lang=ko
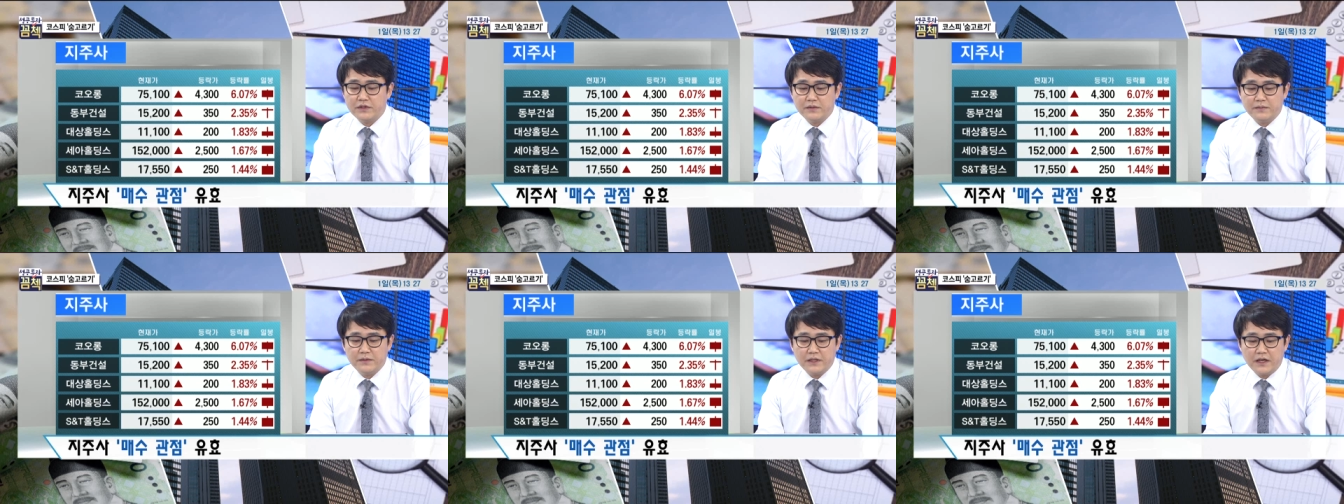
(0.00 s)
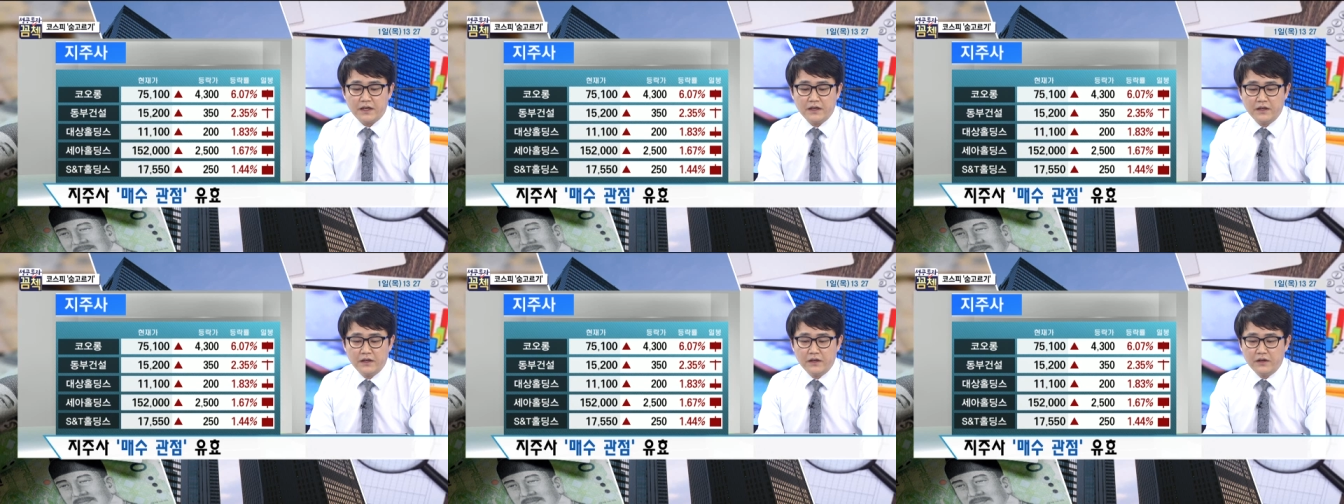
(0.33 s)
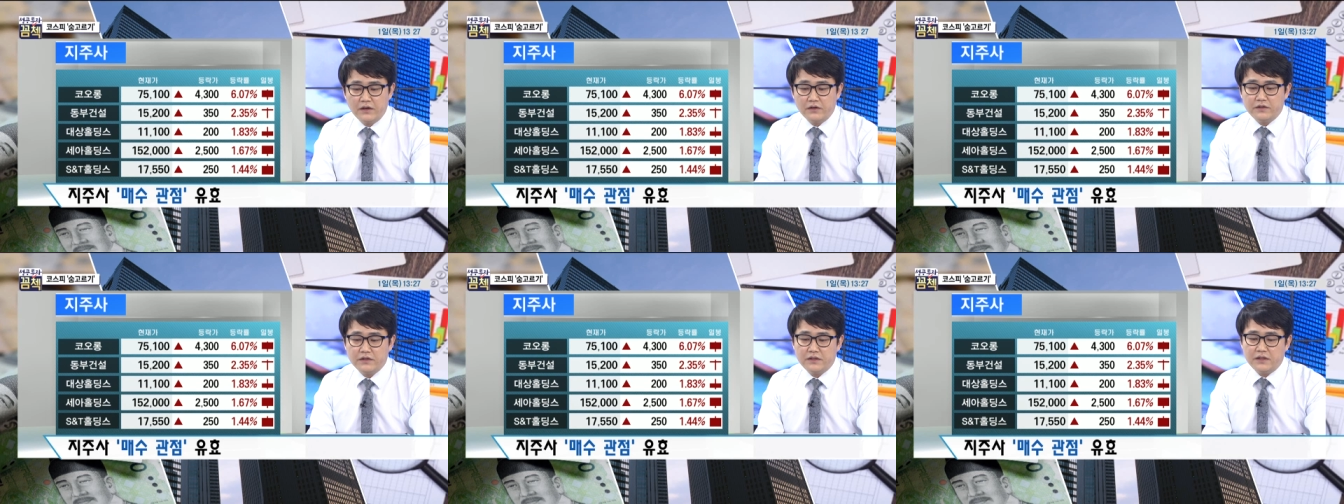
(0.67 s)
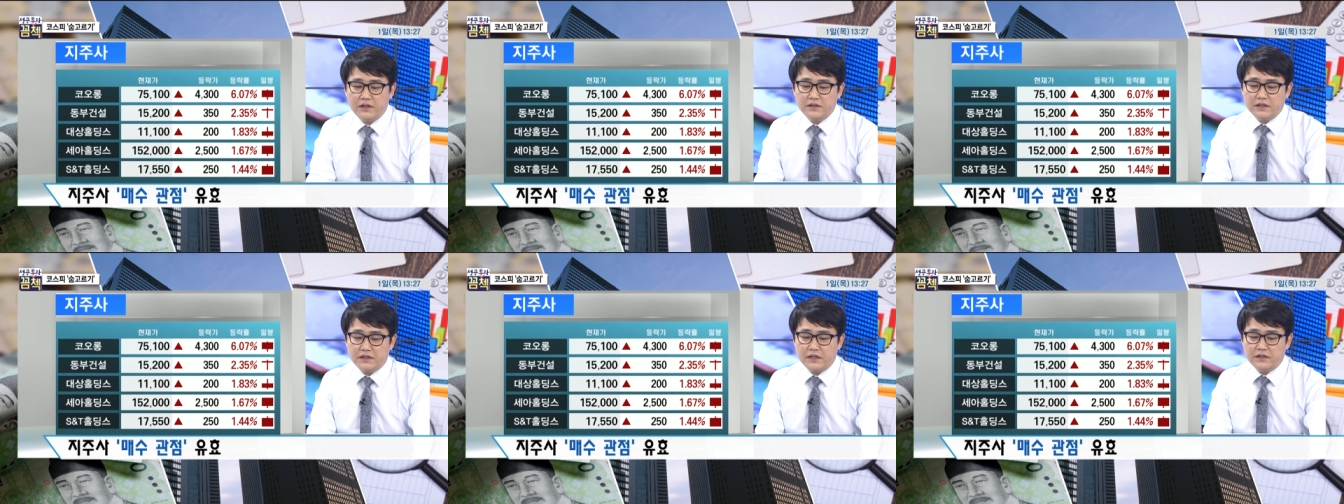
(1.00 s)
있습니다. 어,
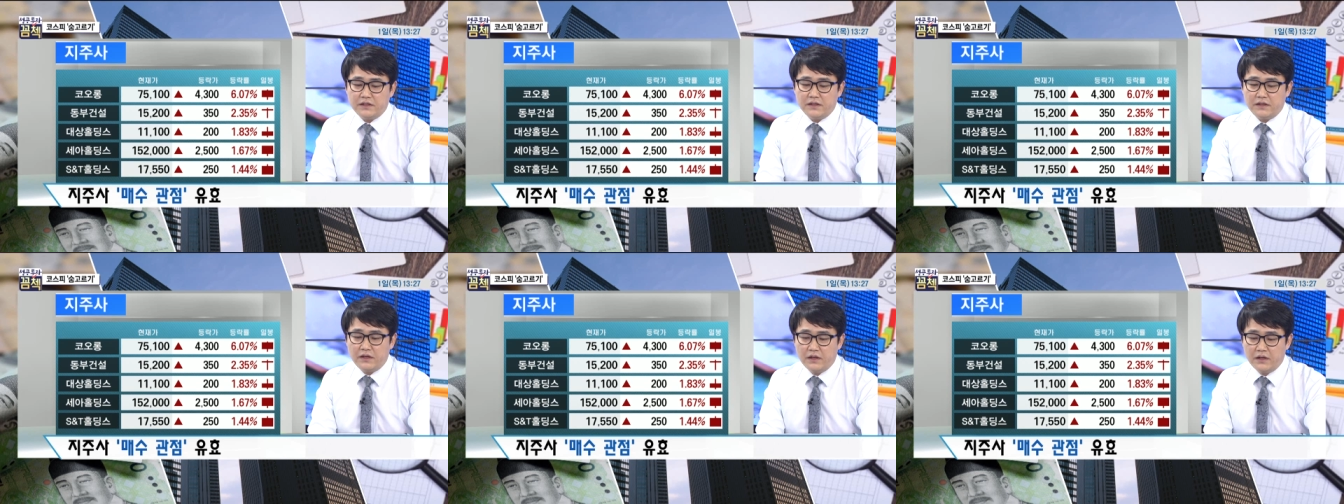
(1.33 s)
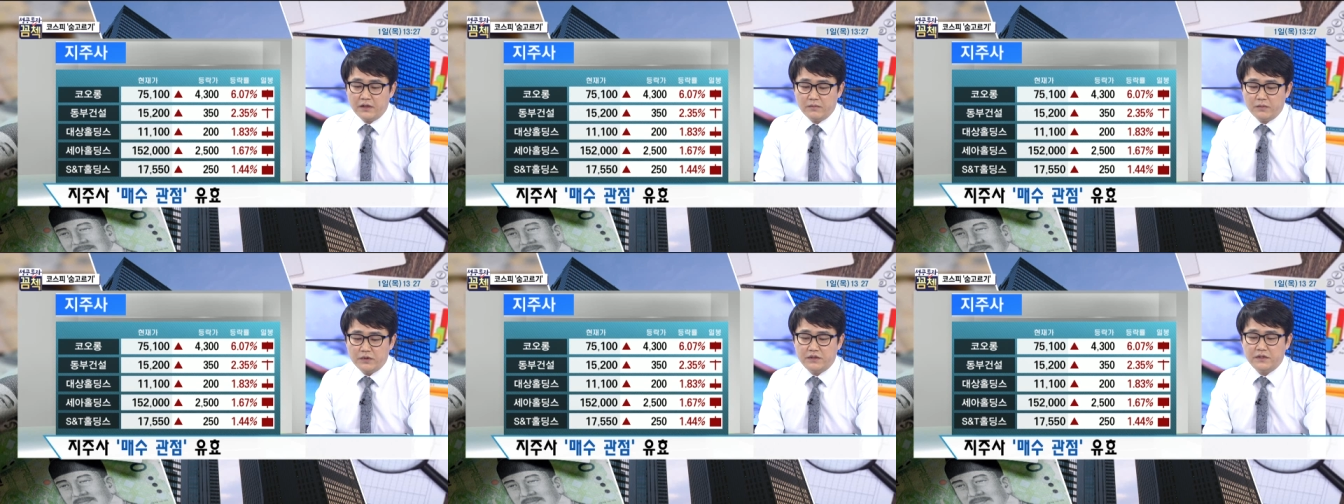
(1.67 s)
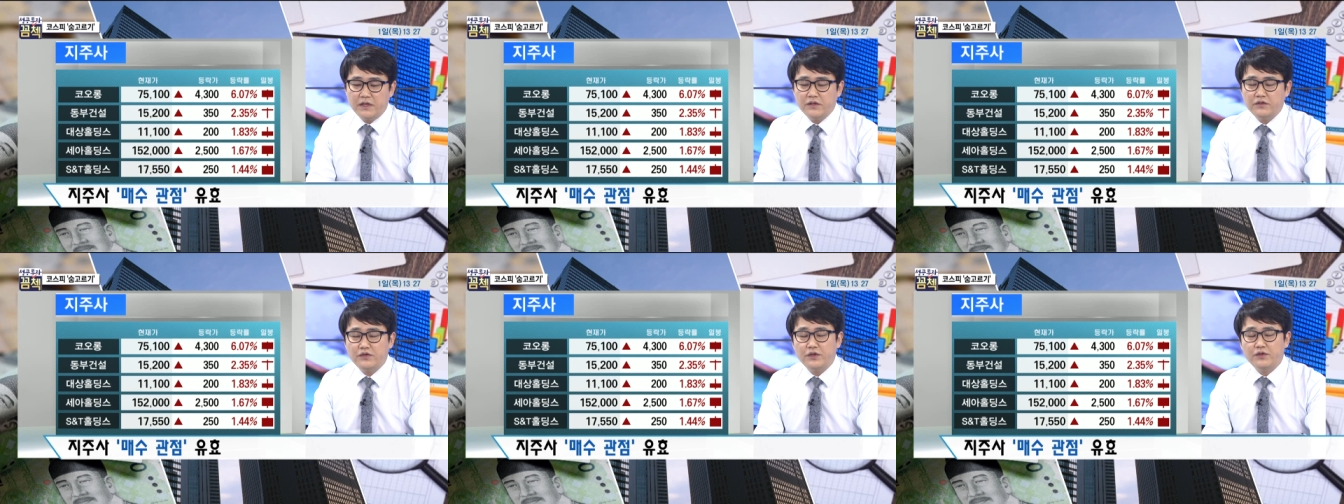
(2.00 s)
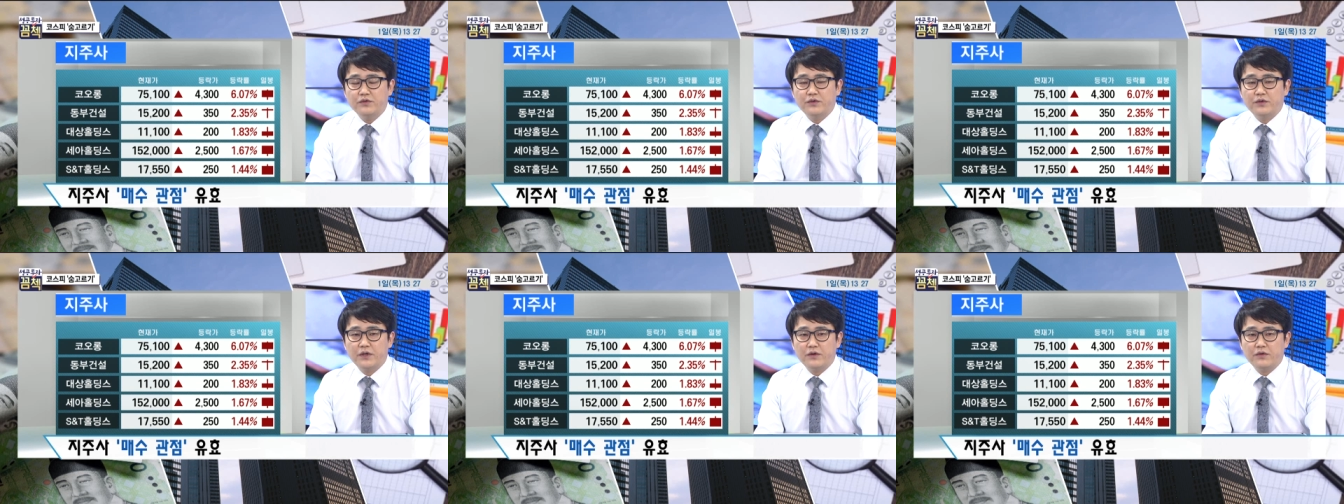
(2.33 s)
특히나 이제 사실 뭐
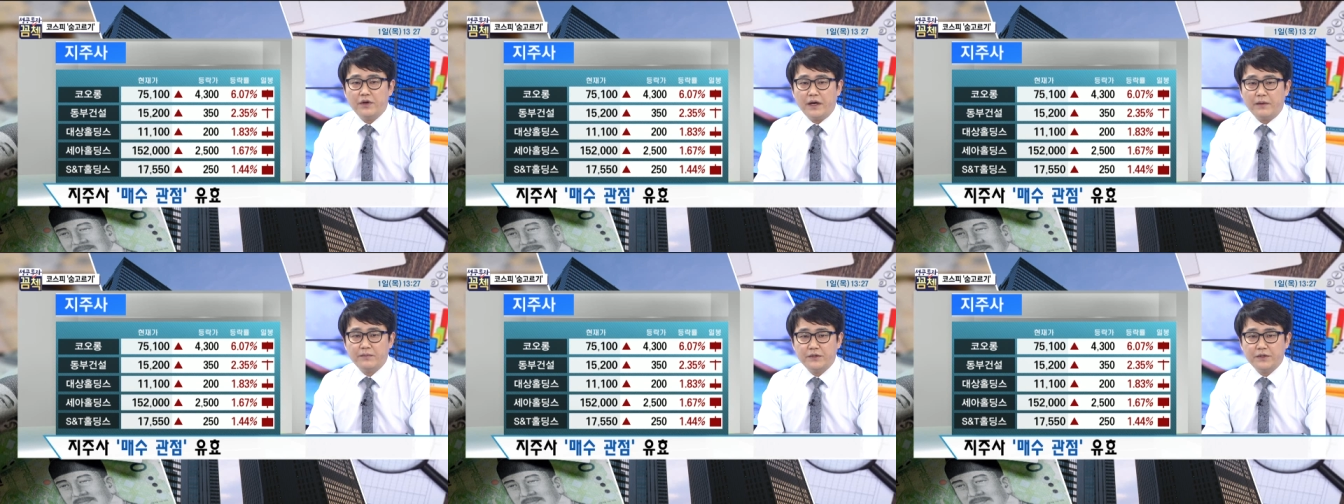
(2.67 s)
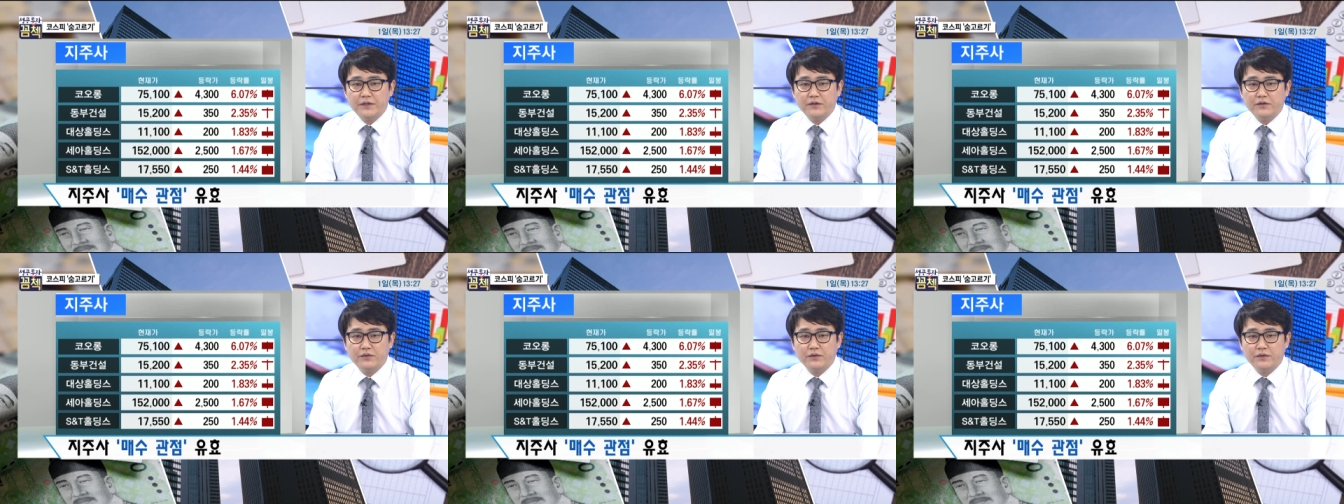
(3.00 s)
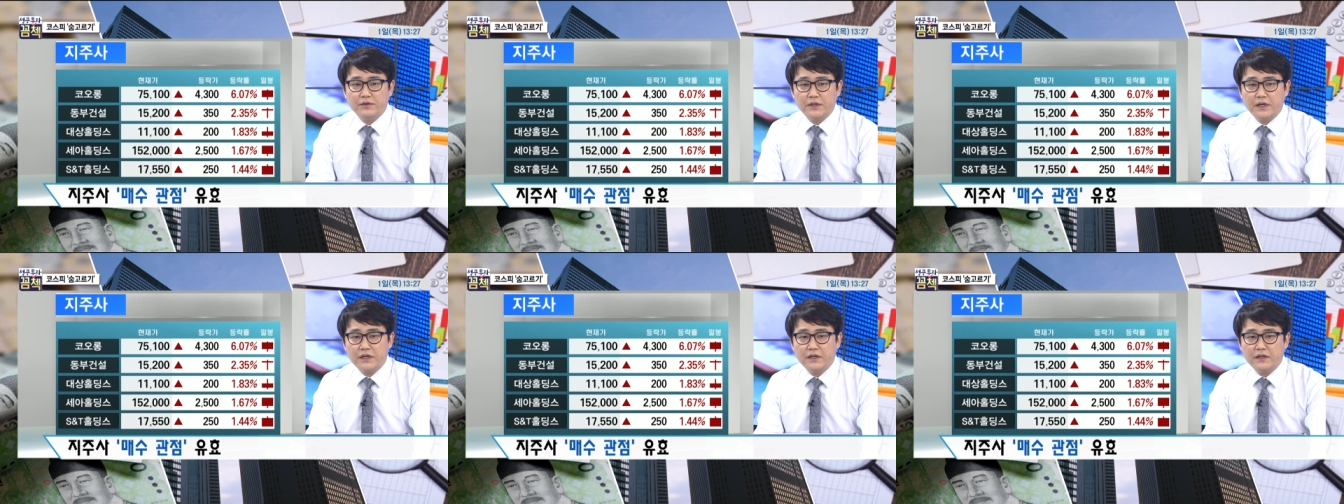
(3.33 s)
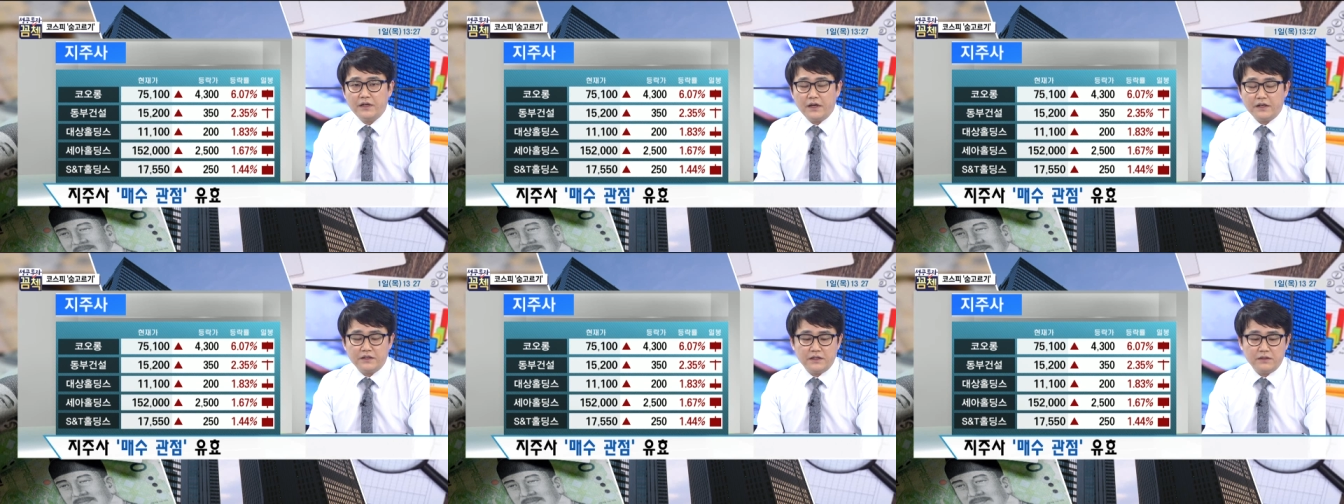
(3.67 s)
지난주에도 그랬고 앞전에도 얘기가
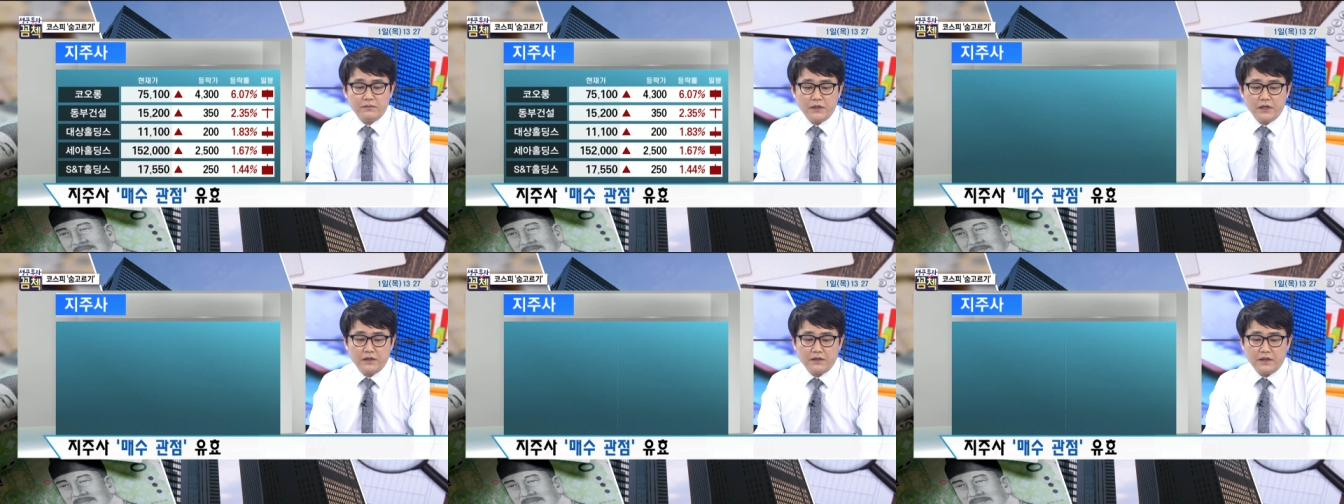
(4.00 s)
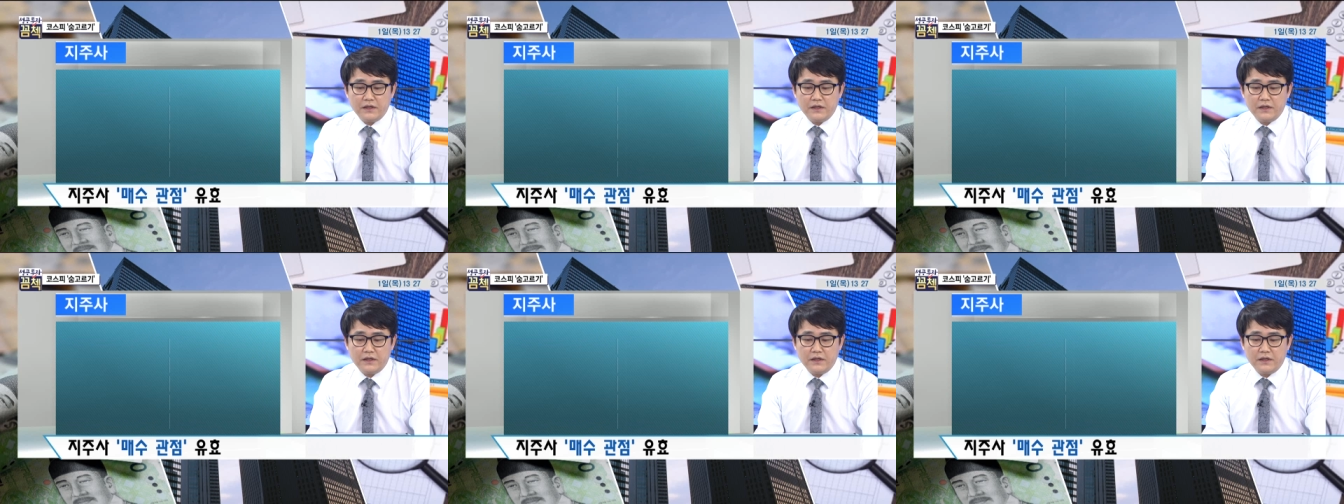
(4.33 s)
나왔지만